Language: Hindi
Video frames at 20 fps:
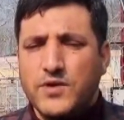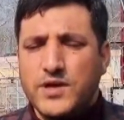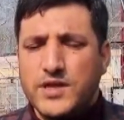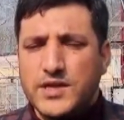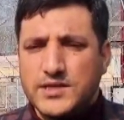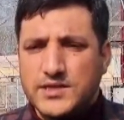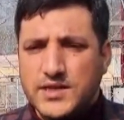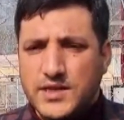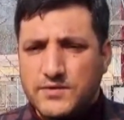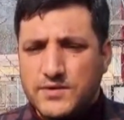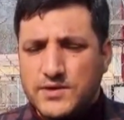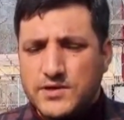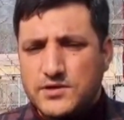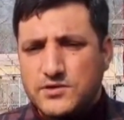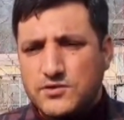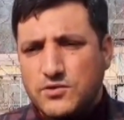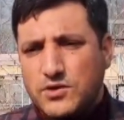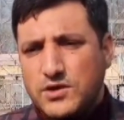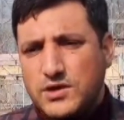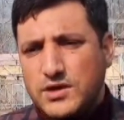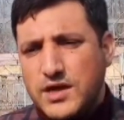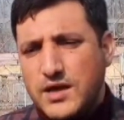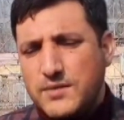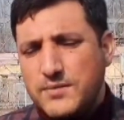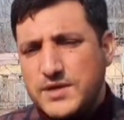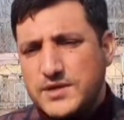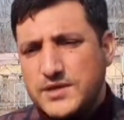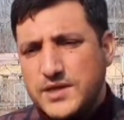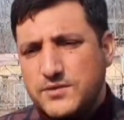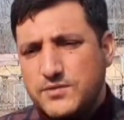वेदर सर्विसेज और
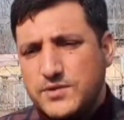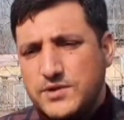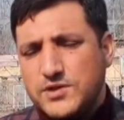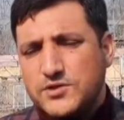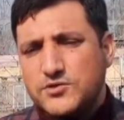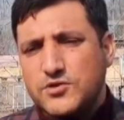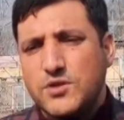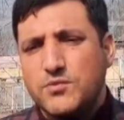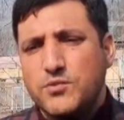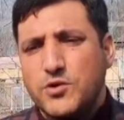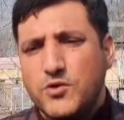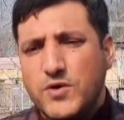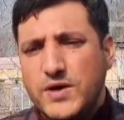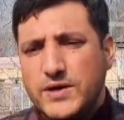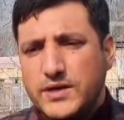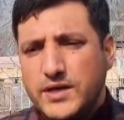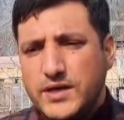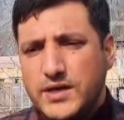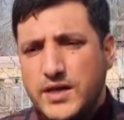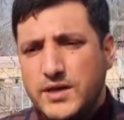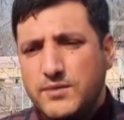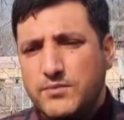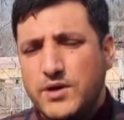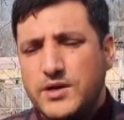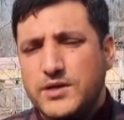क्लाइमेट सर्विसेज जो है प्रोवाइड कर रहा है